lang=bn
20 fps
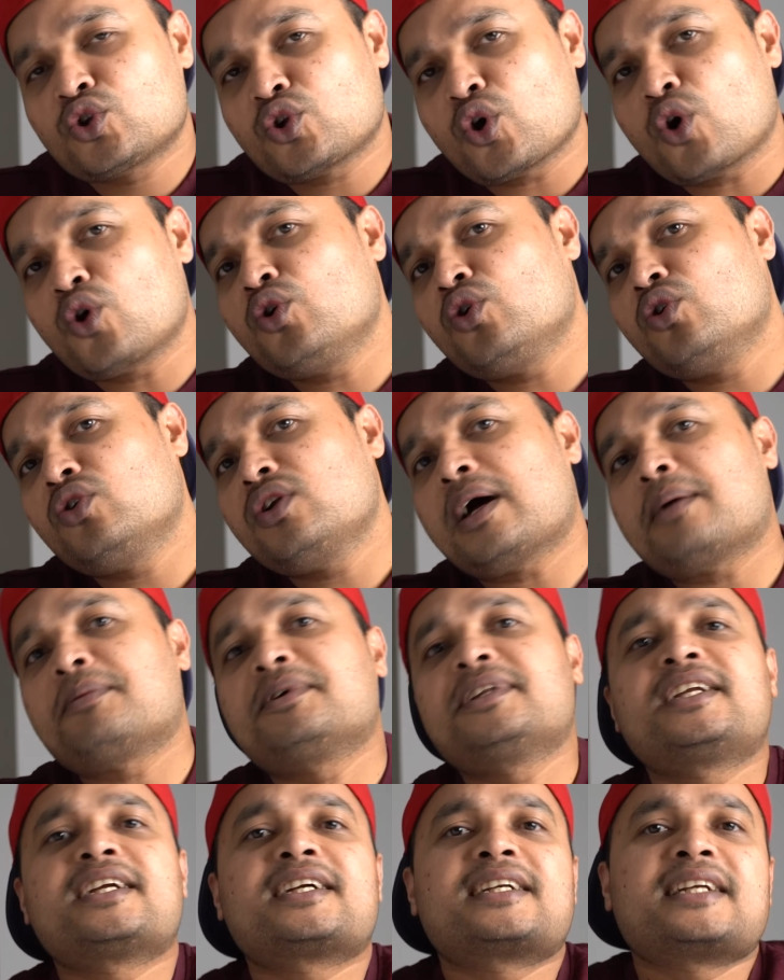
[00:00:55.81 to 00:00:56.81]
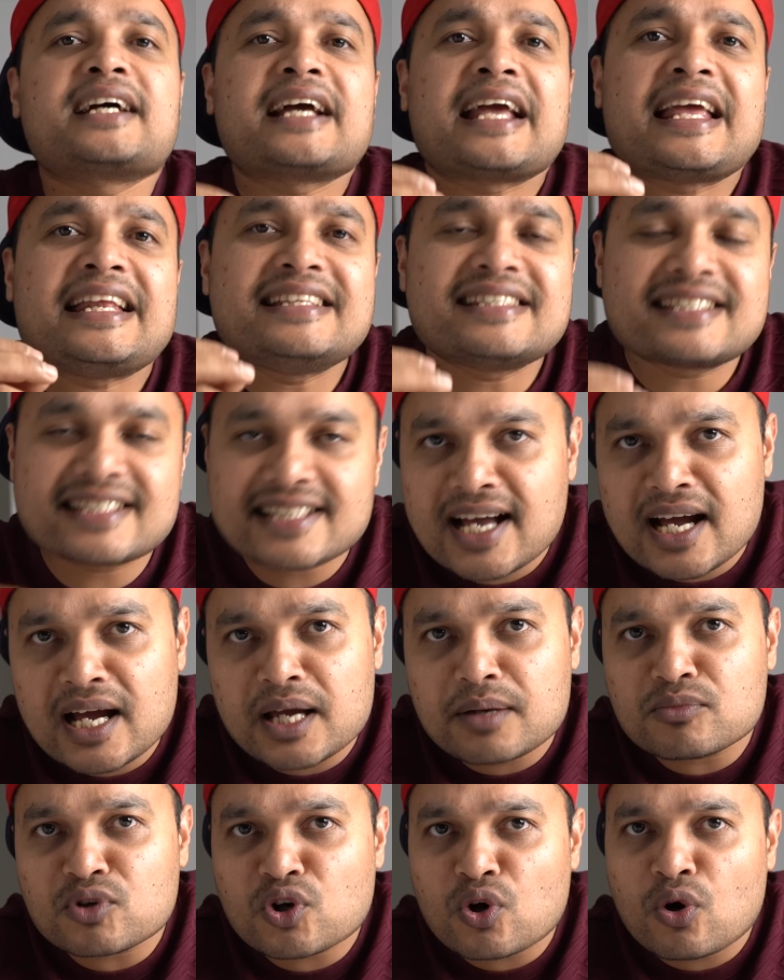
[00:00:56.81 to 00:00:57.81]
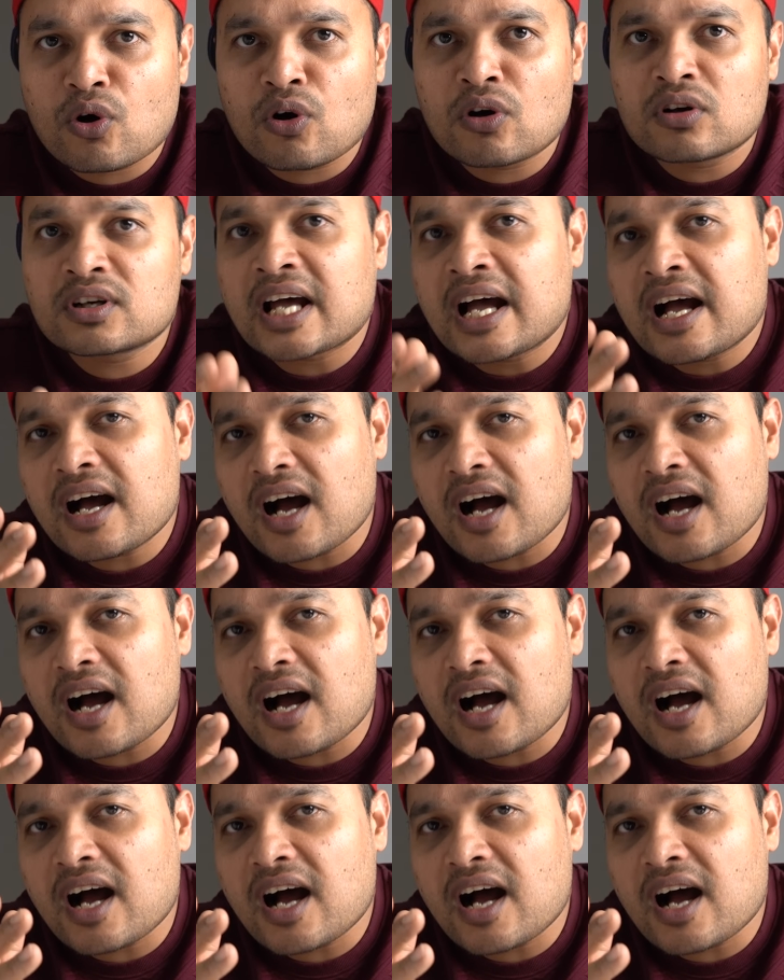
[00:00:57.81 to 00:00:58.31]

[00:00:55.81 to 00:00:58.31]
তখন আমাদের একটা এনজাইম কল্ড